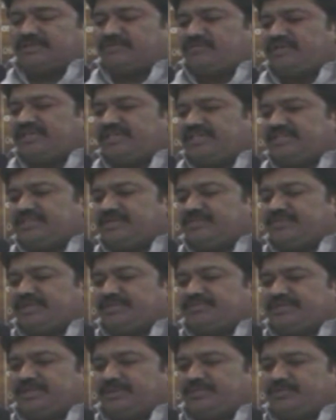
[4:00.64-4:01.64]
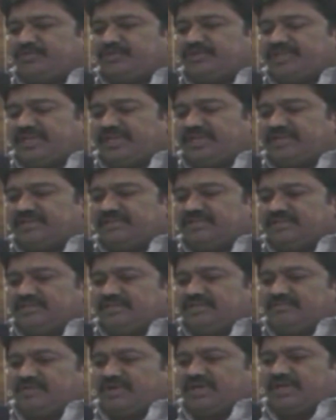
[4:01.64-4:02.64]
అటువంటి సిమ్టమ్స్ ఏమైనా ఉంటే
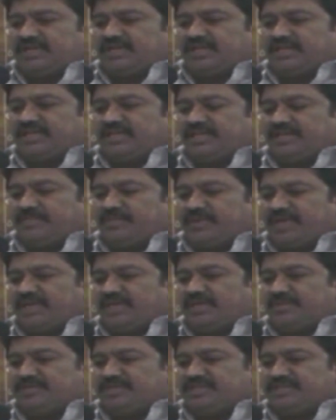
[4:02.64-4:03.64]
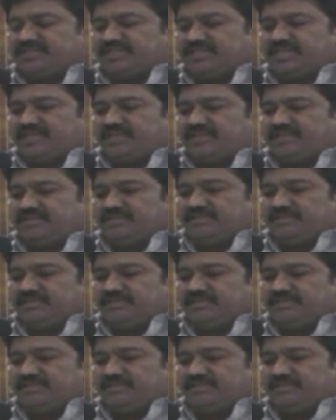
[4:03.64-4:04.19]
వాళ్ళని ప్రయాణం చేస్తే